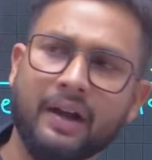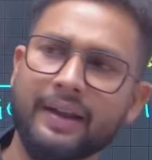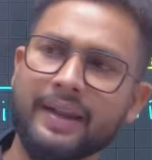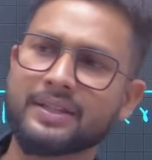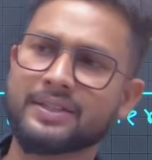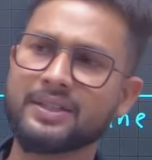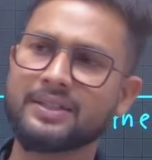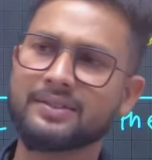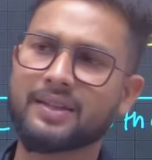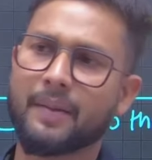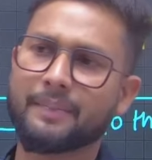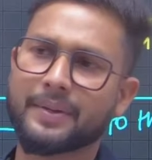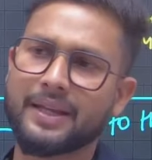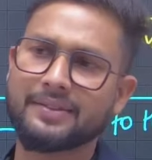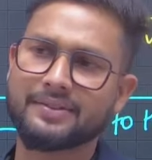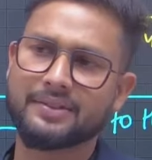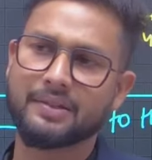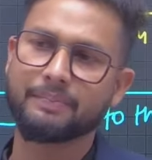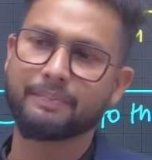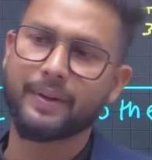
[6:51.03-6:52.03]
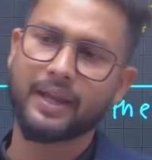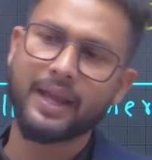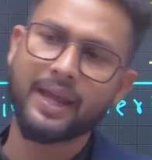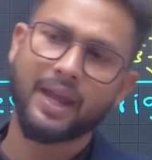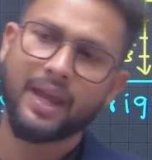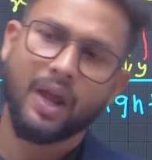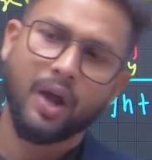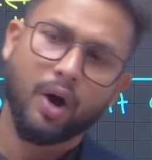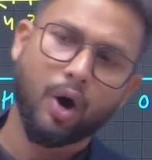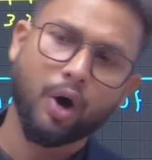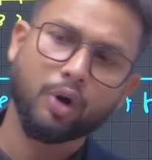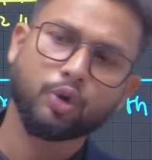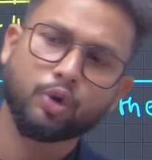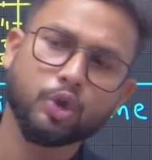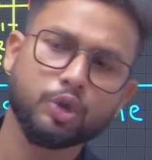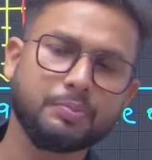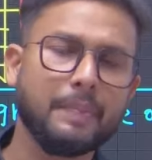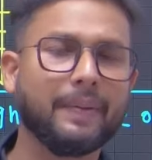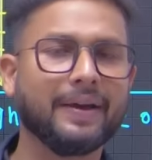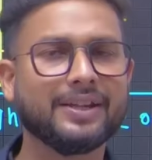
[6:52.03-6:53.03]
हर एक चीज आपके लिए सिंपल है और
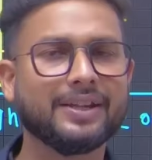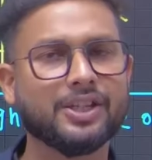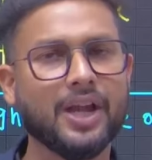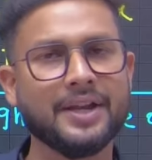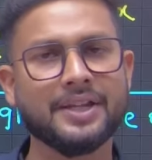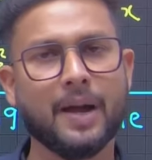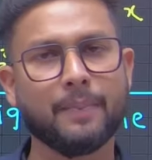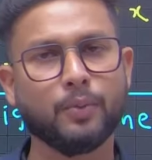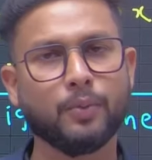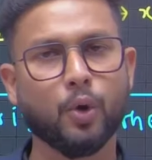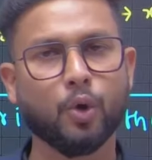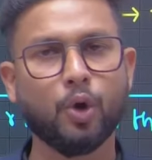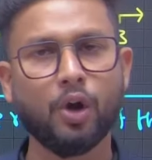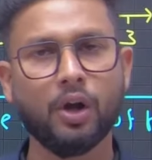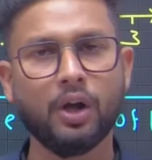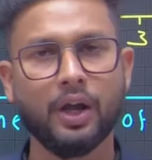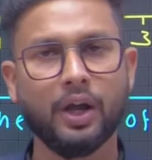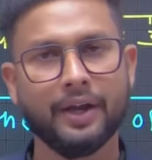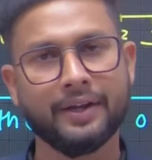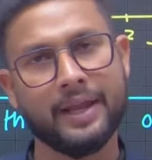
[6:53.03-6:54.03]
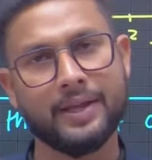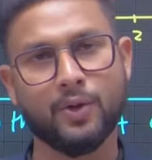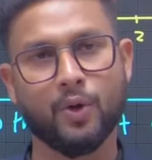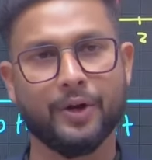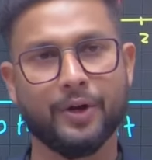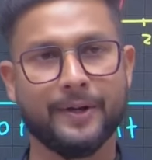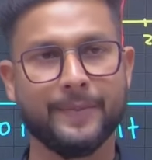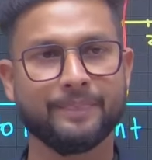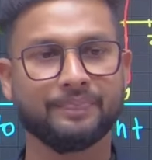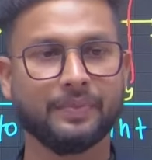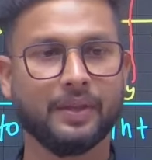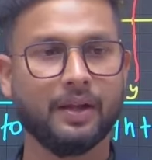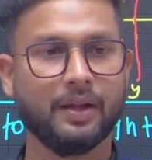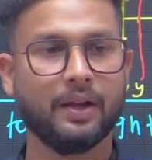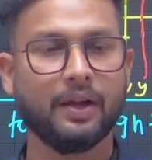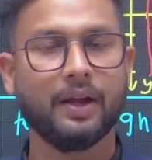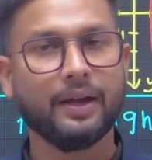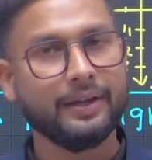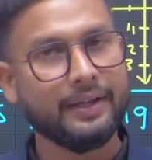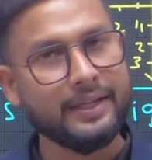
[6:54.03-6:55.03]
कुछ भी परेशानी आप लोग को नहीं होगी
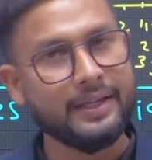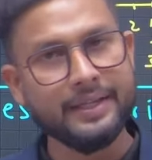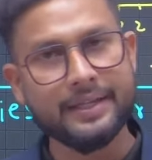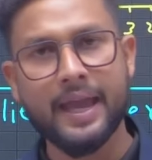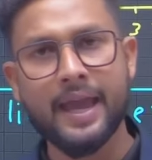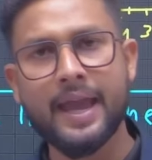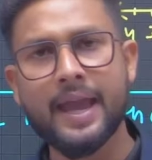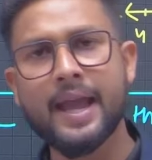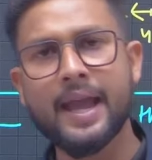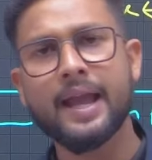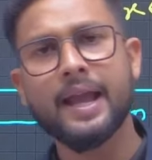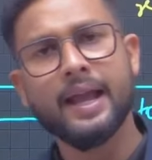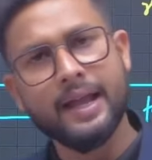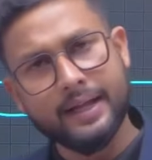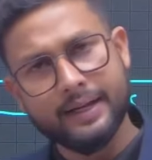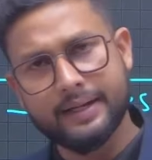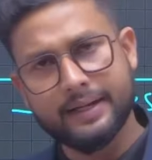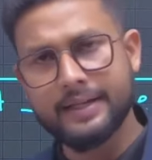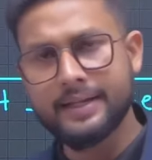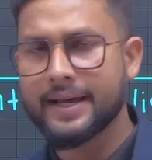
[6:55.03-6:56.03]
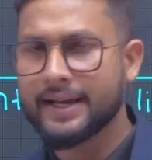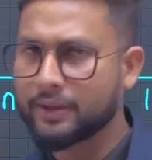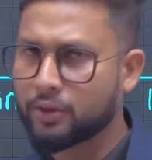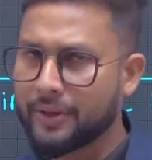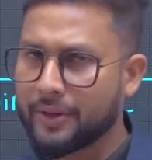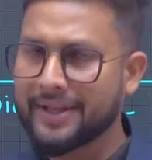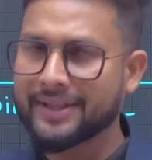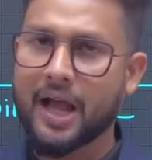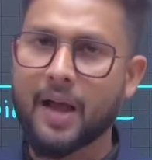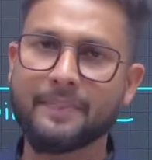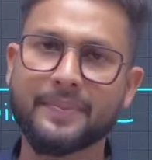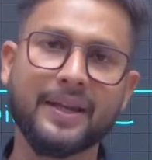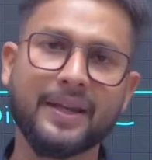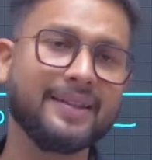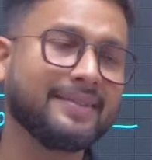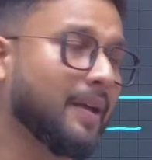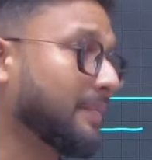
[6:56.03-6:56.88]
ठीक है क्लियर है तो ये था आपके लिए